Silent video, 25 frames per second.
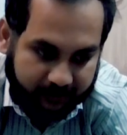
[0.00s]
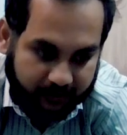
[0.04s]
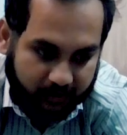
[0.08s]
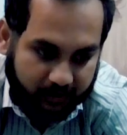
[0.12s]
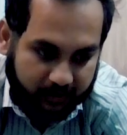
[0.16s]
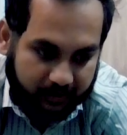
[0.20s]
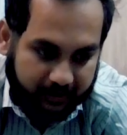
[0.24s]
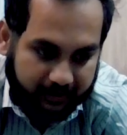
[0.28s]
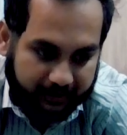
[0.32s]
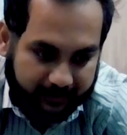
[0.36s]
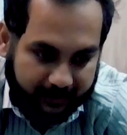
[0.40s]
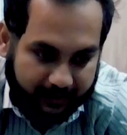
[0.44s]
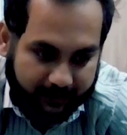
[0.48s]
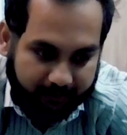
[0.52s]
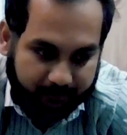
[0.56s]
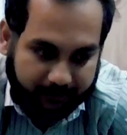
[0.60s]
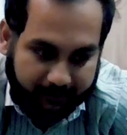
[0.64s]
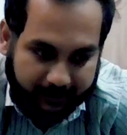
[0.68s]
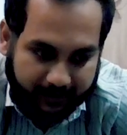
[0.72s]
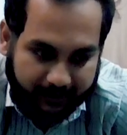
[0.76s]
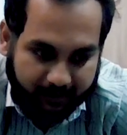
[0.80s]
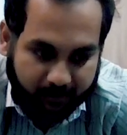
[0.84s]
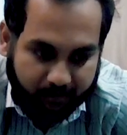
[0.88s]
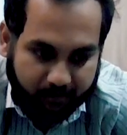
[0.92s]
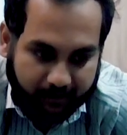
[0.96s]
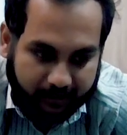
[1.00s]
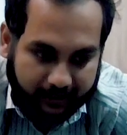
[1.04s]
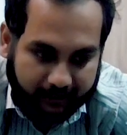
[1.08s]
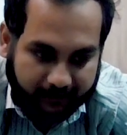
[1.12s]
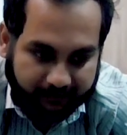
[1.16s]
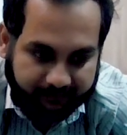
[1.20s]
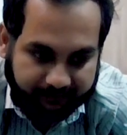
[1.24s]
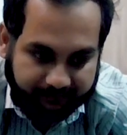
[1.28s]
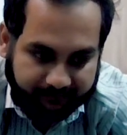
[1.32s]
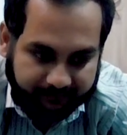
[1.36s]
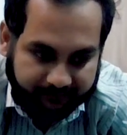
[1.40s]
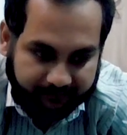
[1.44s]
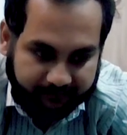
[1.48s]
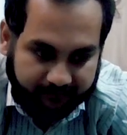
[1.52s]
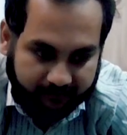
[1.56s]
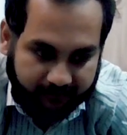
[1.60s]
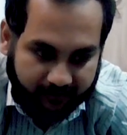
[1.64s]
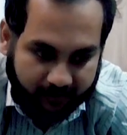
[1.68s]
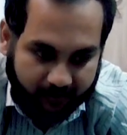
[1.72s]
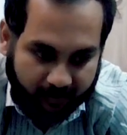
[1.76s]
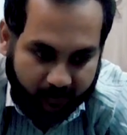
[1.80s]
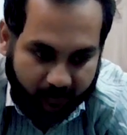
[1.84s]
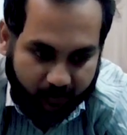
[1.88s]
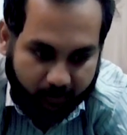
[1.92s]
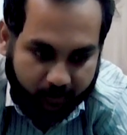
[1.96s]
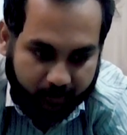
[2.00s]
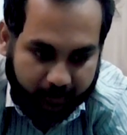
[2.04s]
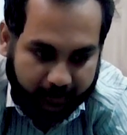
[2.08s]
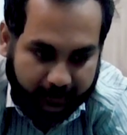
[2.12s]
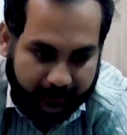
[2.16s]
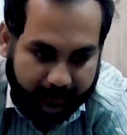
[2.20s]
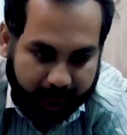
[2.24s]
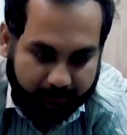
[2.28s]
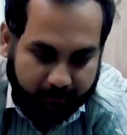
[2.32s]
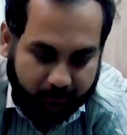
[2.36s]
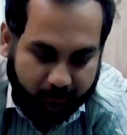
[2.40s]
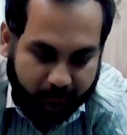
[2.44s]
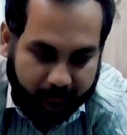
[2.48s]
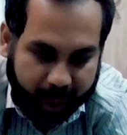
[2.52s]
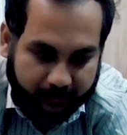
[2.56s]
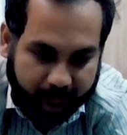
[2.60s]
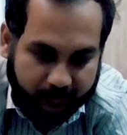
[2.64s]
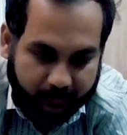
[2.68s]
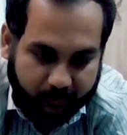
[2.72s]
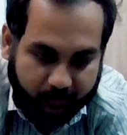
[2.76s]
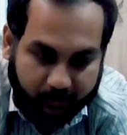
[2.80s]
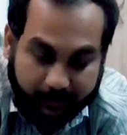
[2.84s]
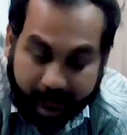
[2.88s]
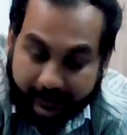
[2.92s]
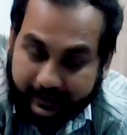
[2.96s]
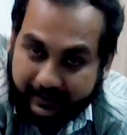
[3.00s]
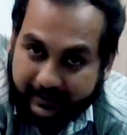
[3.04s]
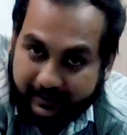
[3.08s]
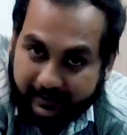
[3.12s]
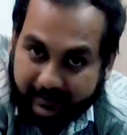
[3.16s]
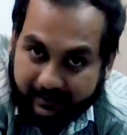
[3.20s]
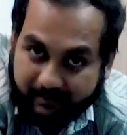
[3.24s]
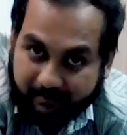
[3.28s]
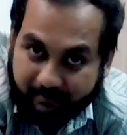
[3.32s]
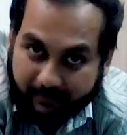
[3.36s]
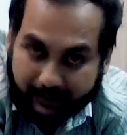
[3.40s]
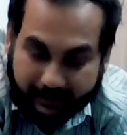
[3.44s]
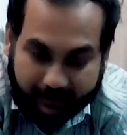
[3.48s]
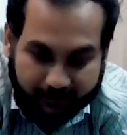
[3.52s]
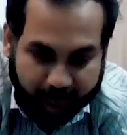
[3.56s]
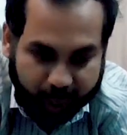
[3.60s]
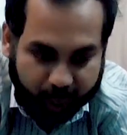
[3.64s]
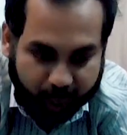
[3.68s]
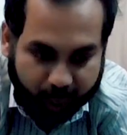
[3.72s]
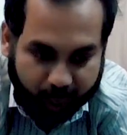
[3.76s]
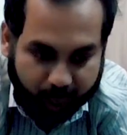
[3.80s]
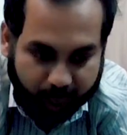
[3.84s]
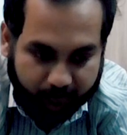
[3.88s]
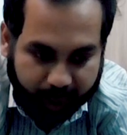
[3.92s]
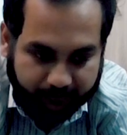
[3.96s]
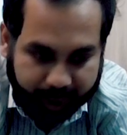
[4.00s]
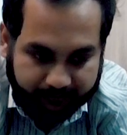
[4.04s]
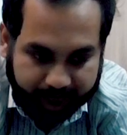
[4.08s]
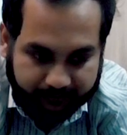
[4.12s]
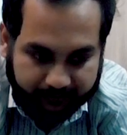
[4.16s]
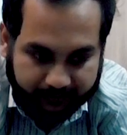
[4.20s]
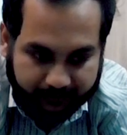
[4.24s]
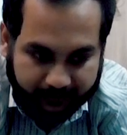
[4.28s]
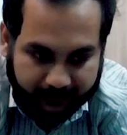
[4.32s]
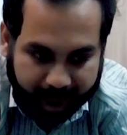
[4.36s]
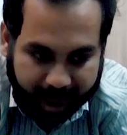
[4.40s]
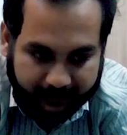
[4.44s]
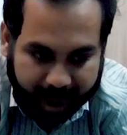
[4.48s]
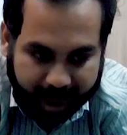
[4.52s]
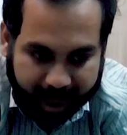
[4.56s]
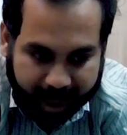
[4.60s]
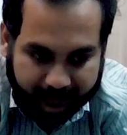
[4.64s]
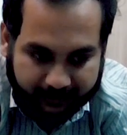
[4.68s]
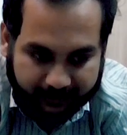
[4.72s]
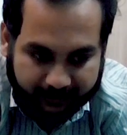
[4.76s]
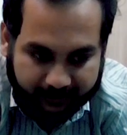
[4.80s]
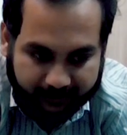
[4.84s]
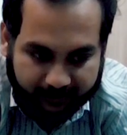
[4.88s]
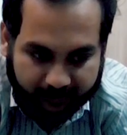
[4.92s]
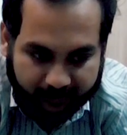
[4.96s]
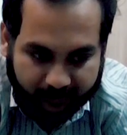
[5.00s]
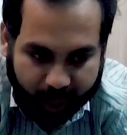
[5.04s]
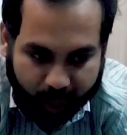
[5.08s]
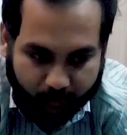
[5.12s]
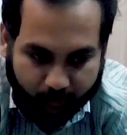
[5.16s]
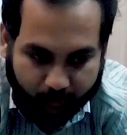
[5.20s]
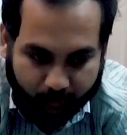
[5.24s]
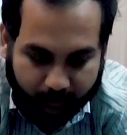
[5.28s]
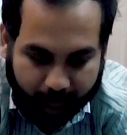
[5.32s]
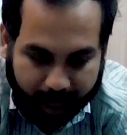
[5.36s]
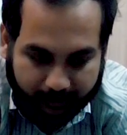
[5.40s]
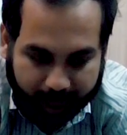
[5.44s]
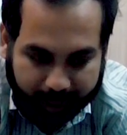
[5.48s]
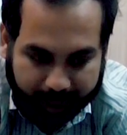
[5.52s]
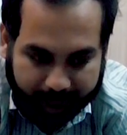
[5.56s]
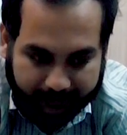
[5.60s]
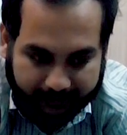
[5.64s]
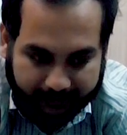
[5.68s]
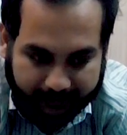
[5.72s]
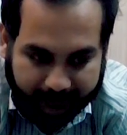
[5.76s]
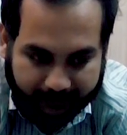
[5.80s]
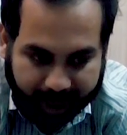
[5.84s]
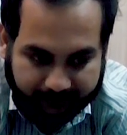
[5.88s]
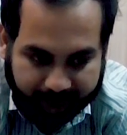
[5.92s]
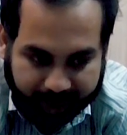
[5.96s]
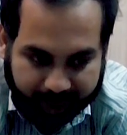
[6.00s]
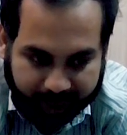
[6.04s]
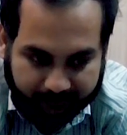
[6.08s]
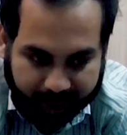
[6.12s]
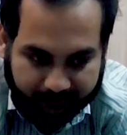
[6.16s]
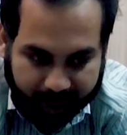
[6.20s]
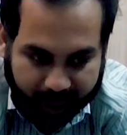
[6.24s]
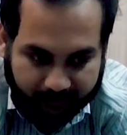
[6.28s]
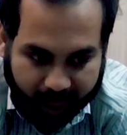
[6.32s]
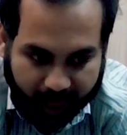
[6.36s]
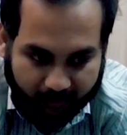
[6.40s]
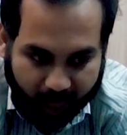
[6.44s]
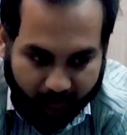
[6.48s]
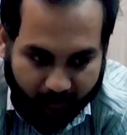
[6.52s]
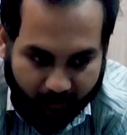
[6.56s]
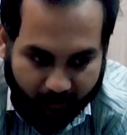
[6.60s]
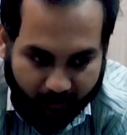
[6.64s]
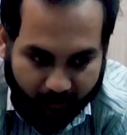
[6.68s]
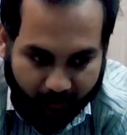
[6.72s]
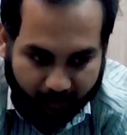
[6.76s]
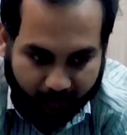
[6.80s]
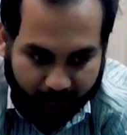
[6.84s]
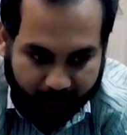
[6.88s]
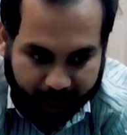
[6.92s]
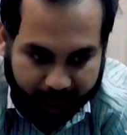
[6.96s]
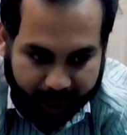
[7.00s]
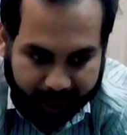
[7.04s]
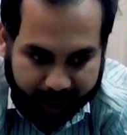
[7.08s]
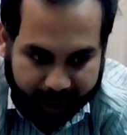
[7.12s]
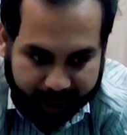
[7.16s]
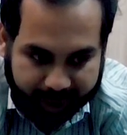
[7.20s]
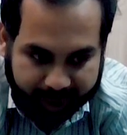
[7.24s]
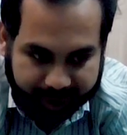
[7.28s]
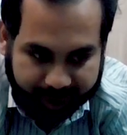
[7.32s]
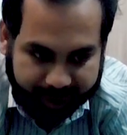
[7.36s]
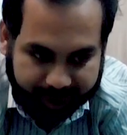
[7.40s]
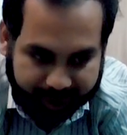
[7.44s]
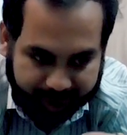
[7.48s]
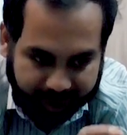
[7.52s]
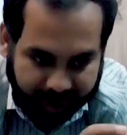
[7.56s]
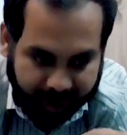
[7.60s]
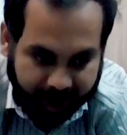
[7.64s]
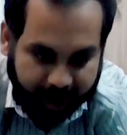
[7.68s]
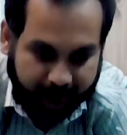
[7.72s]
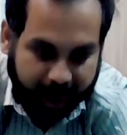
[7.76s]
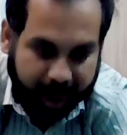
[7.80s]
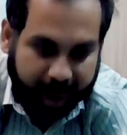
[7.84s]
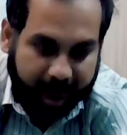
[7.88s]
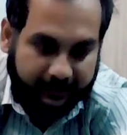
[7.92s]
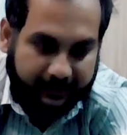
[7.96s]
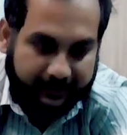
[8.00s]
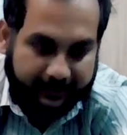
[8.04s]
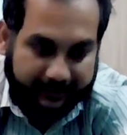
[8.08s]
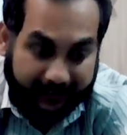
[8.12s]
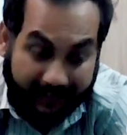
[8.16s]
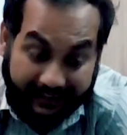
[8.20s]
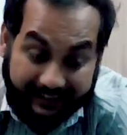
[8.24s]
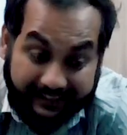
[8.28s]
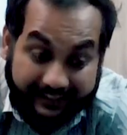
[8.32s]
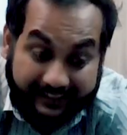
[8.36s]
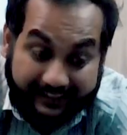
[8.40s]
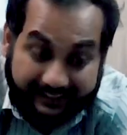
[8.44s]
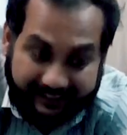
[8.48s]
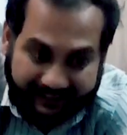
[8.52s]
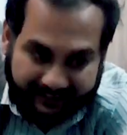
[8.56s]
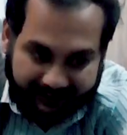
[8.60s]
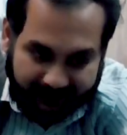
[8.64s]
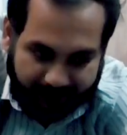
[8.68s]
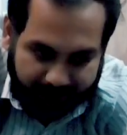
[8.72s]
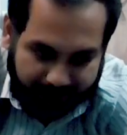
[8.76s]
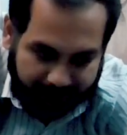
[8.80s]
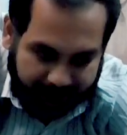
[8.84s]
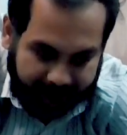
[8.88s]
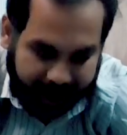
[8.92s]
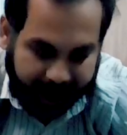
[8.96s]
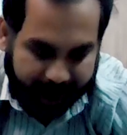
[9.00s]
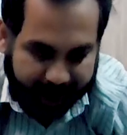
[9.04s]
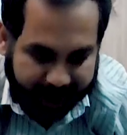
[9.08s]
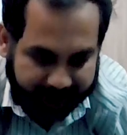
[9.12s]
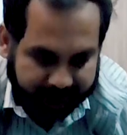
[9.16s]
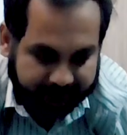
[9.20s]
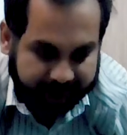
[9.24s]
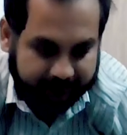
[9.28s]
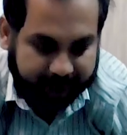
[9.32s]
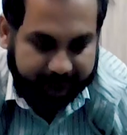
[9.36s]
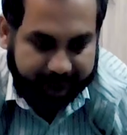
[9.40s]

तो जितना बड़ा होगा उतना आपको है जो है इन बेल्ट्स को खोलना पड़ेगा और टाइटन करना पड़ेगा